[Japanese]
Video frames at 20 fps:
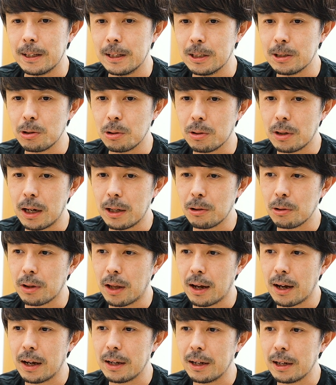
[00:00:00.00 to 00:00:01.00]
ISO 感度
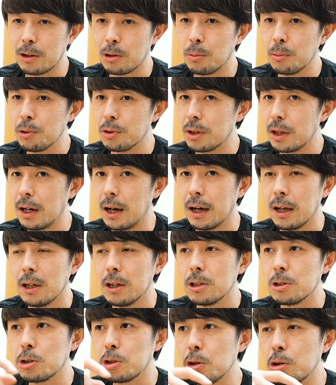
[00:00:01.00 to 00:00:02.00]
高いなと思ったら
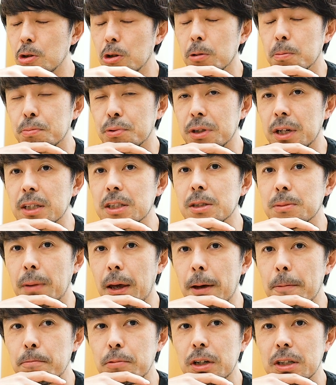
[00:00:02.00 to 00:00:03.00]
ちょっとプラス
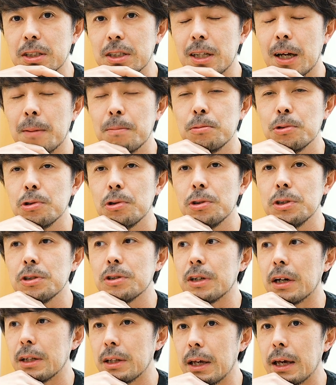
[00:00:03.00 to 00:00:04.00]
3分の2ぐ
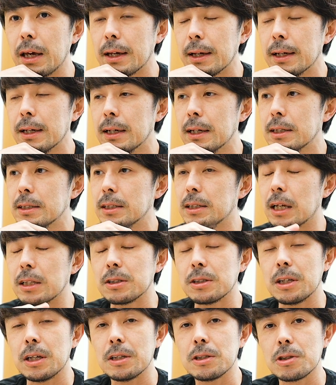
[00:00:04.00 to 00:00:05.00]
らいで
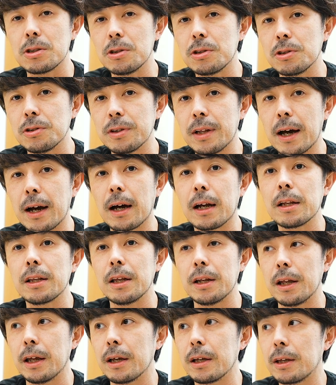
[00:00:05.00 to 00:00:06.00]
撮影するという流れ
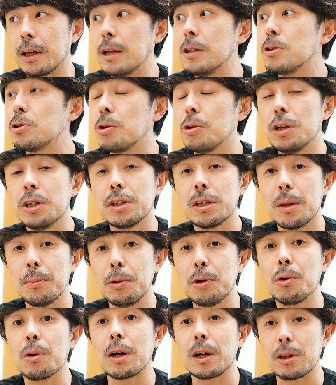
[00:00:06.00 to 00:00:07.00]
でね現状行って
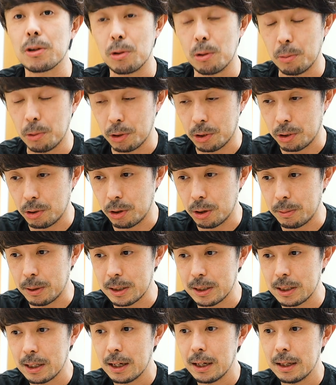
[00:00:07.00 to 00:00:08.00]
みようかなと思っており
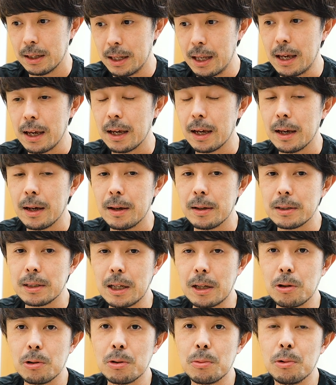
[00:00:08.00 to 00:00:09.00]
ます。で
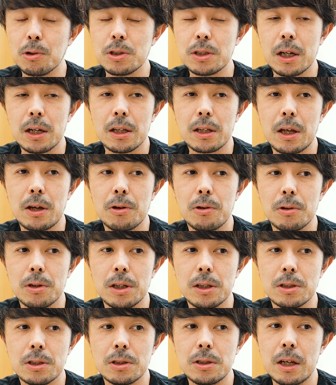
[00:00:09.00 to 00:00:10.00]
先ほど申し上げたよう
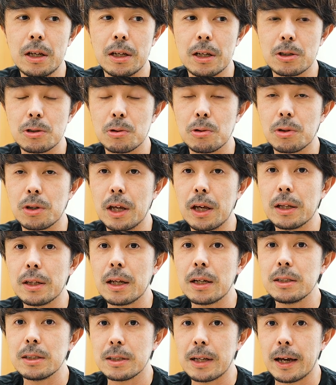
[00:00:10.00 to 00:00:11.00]
にすでにねその
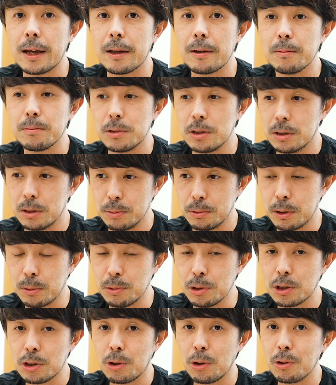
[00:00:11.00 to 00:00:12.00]
データ自体、自分
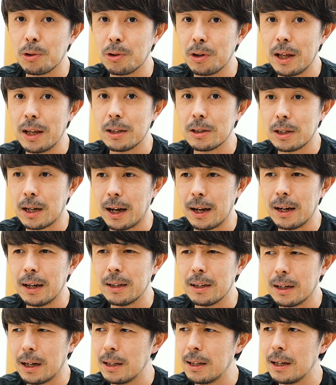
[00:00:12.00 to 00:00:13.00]
の息子のねかな
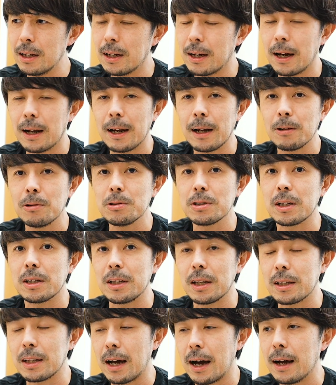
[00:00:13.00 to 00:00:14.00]
りカラーノイズ
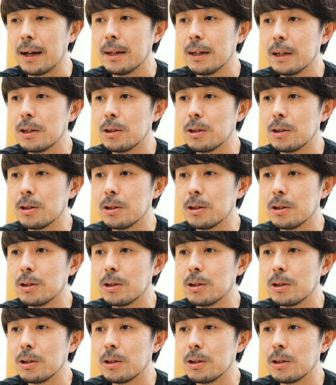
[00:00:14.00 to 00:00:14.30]
が出た